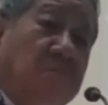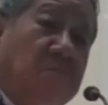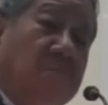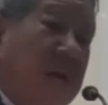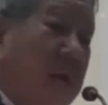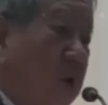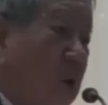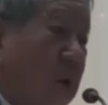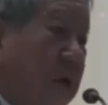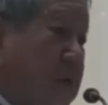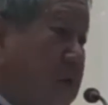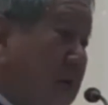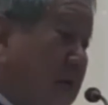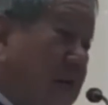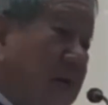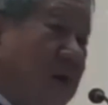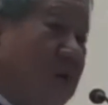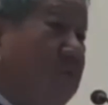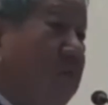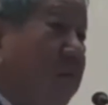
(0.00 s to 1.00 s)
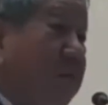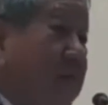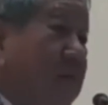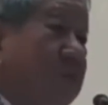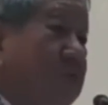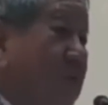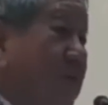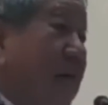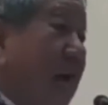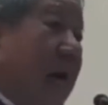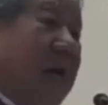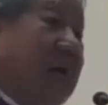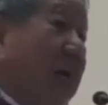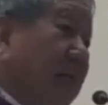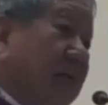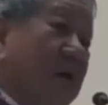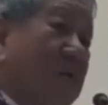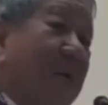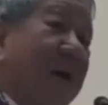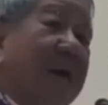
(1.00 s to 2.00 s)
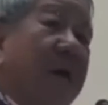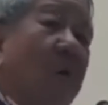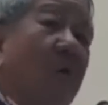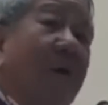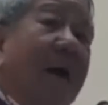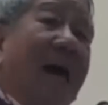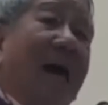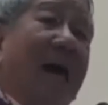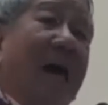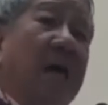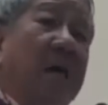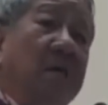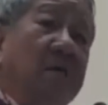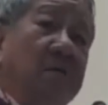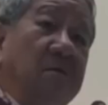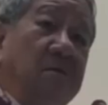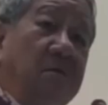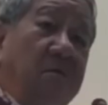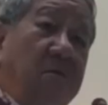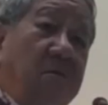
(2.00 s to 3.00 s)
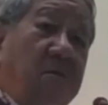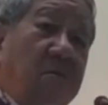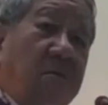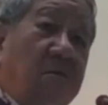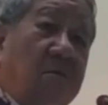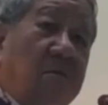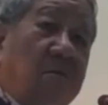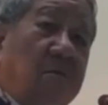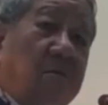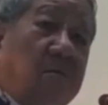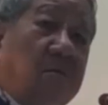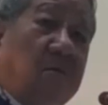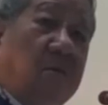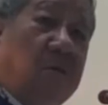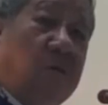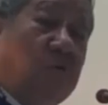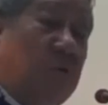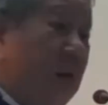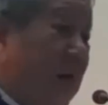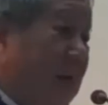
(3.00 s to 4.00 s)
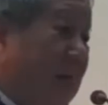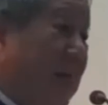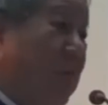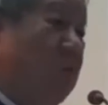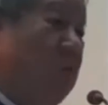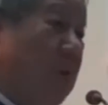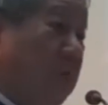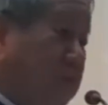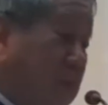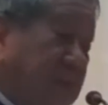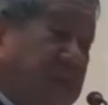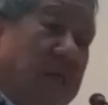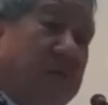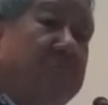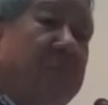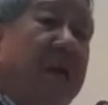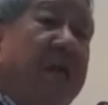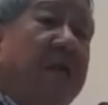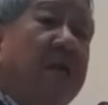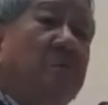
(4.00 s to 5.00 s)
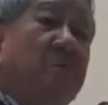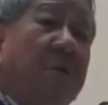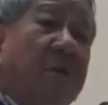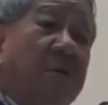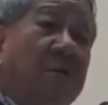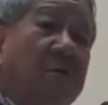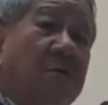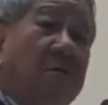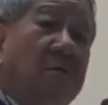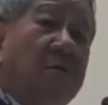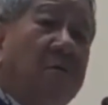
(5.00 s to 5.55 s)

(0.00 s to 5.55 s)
Mà nói những cái điều mà bây giờ tôi giảng ra thì không ai hiểu cả. Toàn lý thuyết bên trên mây không à.